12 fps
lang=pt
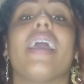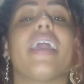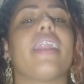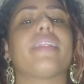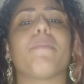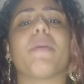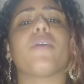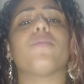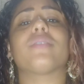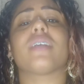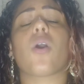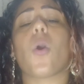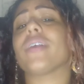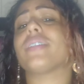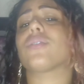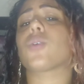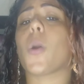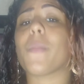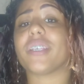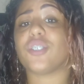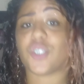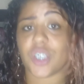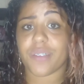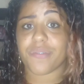Ele também usa coisas
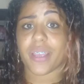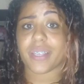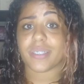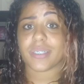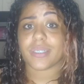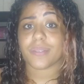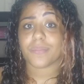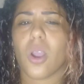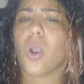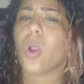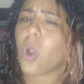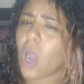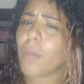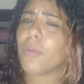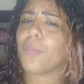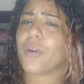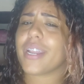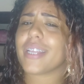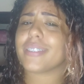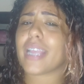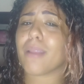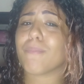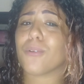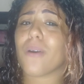comestíveis, como, por
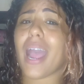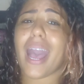exemplo,